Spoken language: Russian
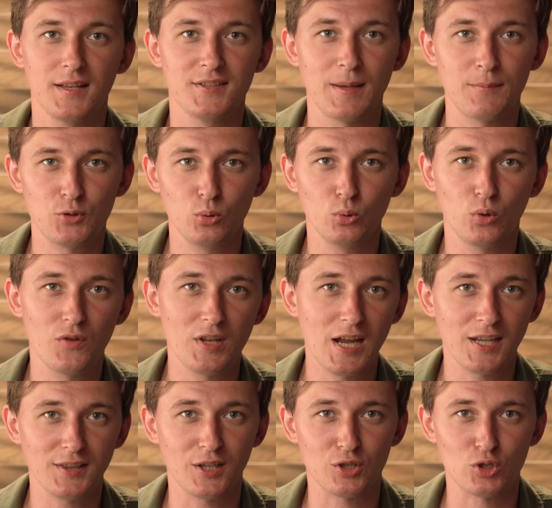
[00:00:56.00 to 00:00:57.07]
Samsung
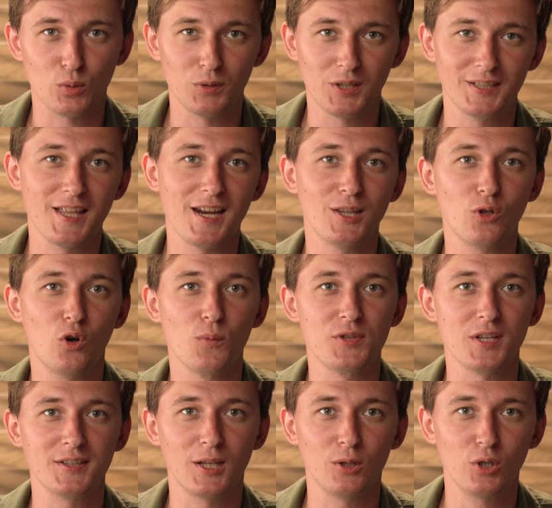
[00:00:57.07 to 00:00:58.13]
уверяет нас, что благодаря новым
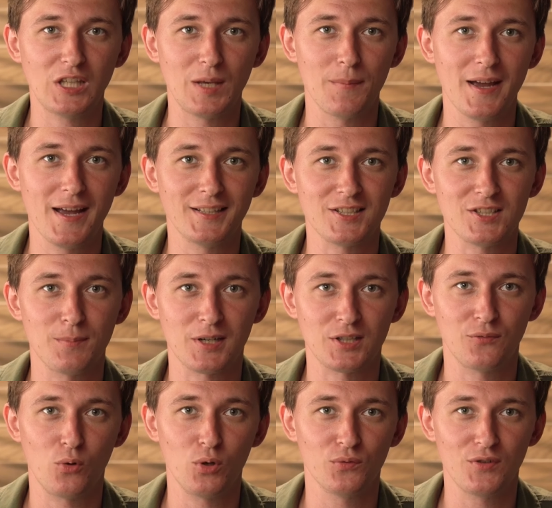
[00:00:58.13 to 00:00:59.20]
технологиям этот
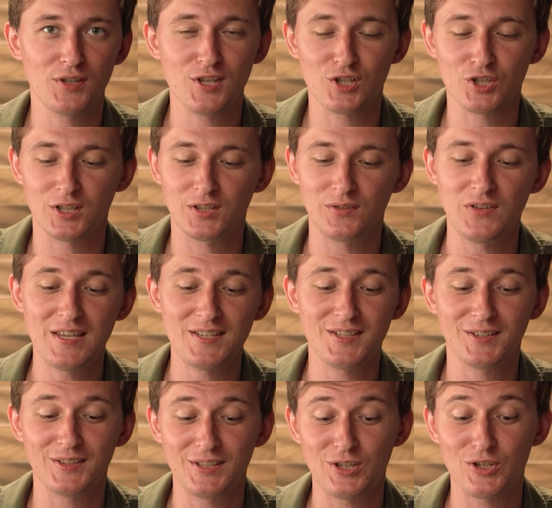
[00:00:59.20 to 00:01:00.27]
смартфон выдержит 200
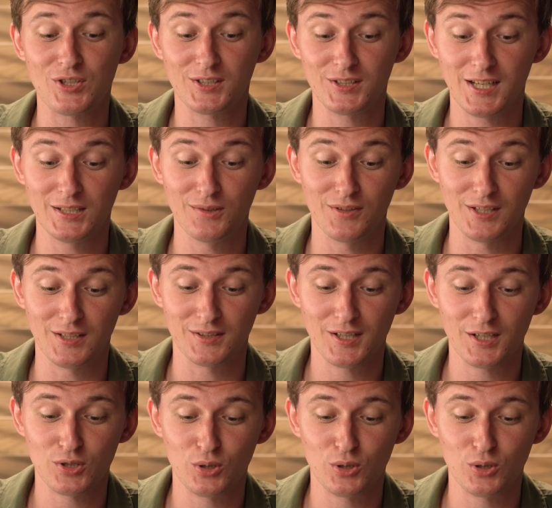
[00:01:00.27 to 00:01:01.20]
тысяч складываний, так